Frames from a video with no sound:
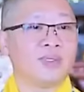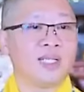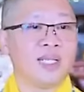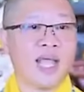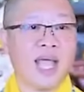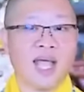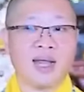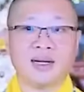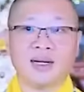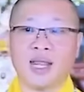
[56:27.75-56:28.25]

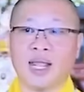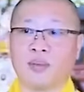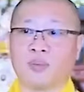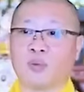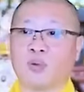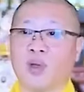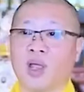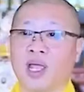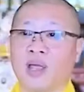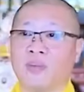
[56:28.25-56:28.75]
Dáng
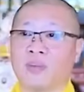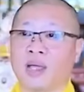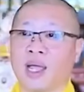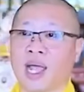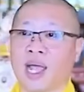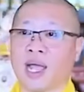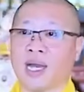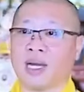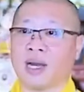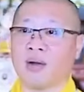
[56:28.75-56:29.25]
đẹp của em
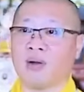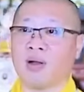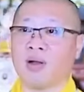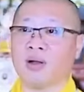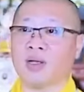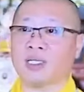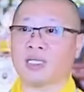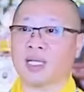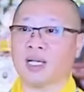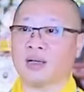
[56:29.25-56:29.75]
ngày nào
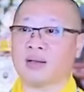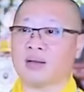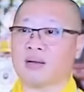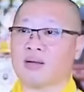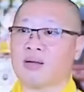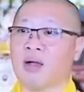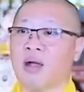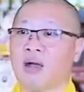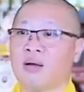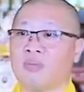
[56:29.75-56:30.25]
đó sẽ
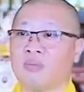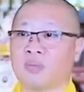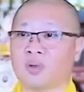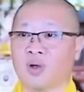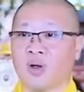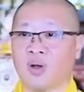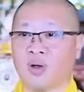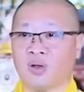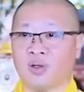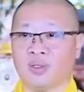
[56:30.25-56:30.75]
còm
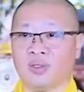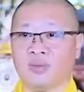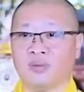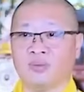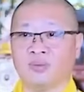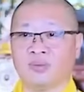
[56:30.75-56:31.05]
cõi.